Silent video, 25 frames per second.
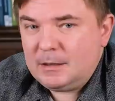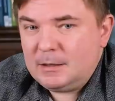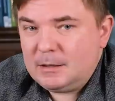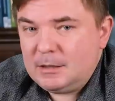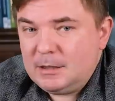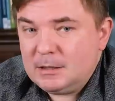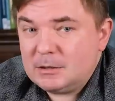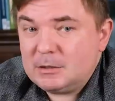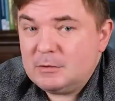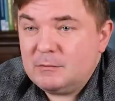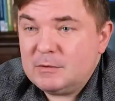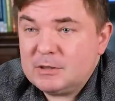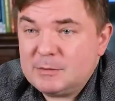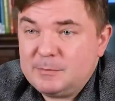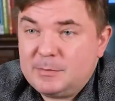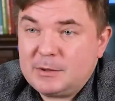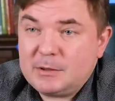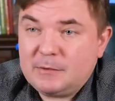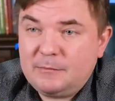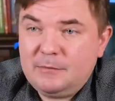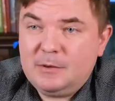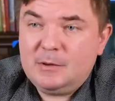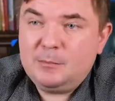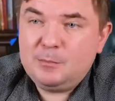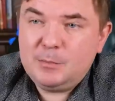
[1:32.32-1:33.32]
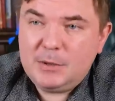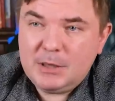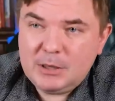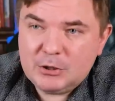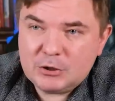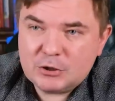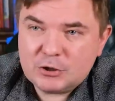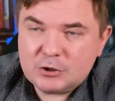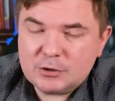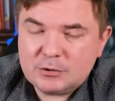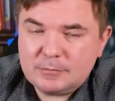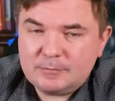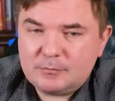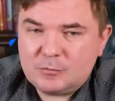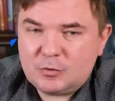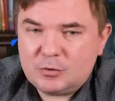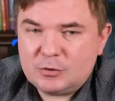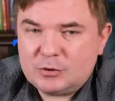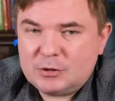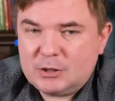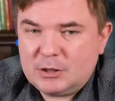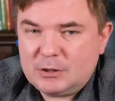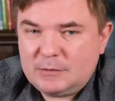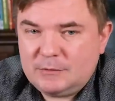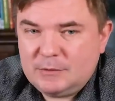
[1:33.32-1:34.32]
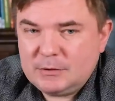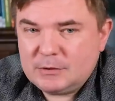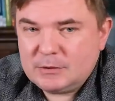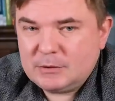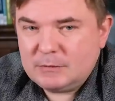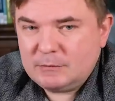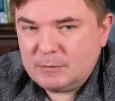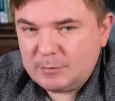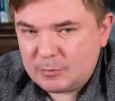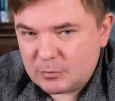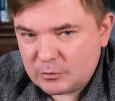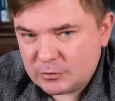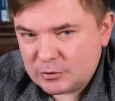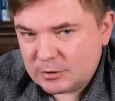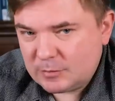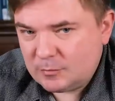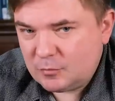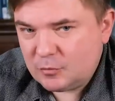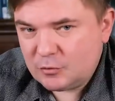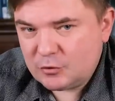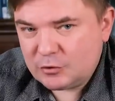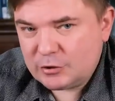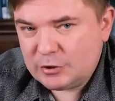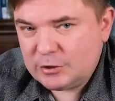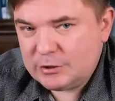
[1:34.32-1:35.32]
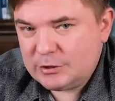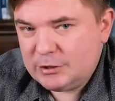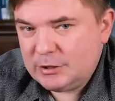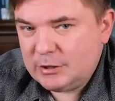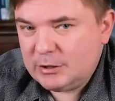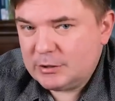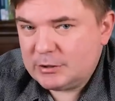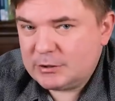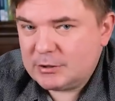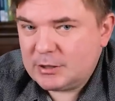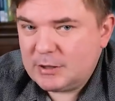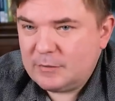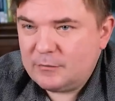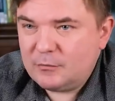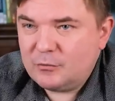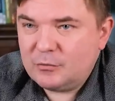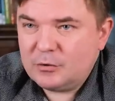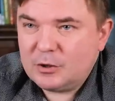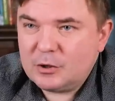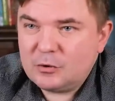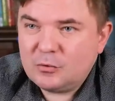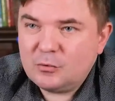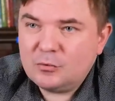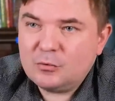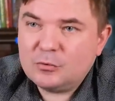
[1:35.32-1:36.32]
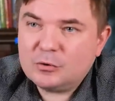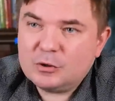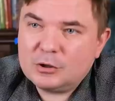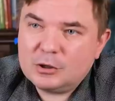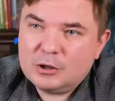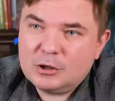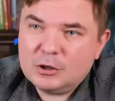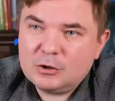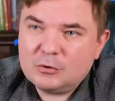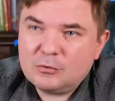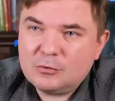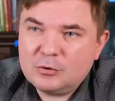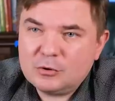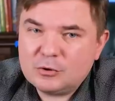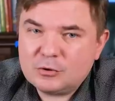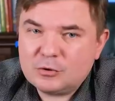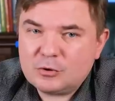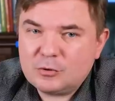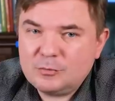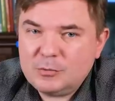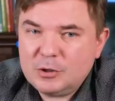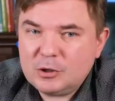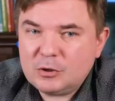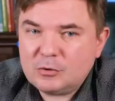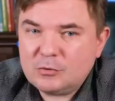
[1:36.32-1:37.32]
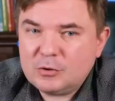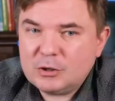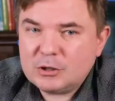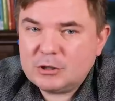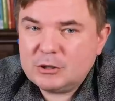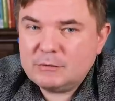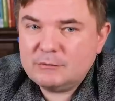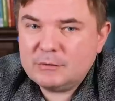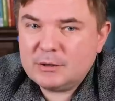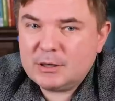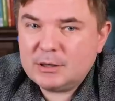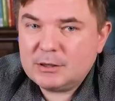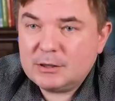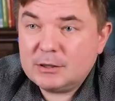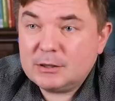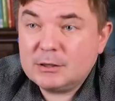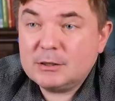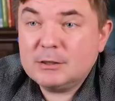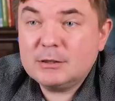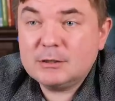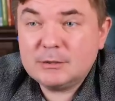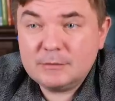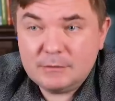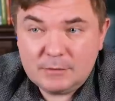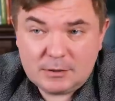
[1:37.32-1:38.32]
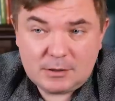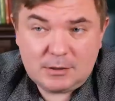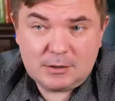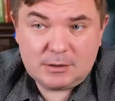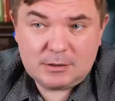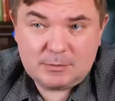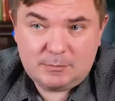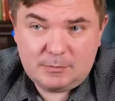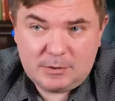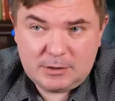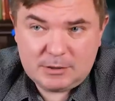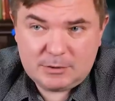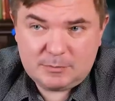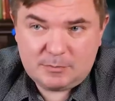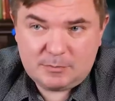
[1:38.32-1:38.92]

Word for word: Э, если у вас портфель меньше, то, соответственно, вы просто можете сделать ставку на тот или иной инструмент, но если вы хотите действительно спать